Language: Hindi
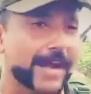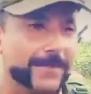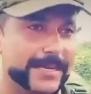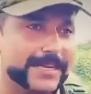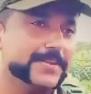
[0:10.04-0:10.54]
काम कर
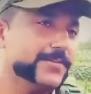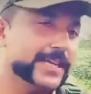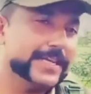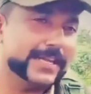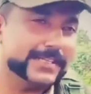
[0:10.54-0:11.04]
गया दुनिया
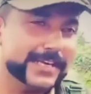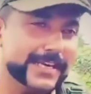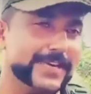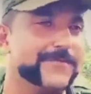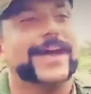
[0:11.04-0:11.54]
याद करेगी
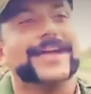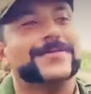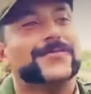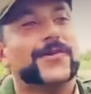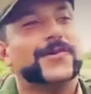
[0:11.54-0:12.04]
याद भाई
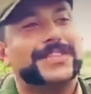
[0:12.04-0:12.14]
वो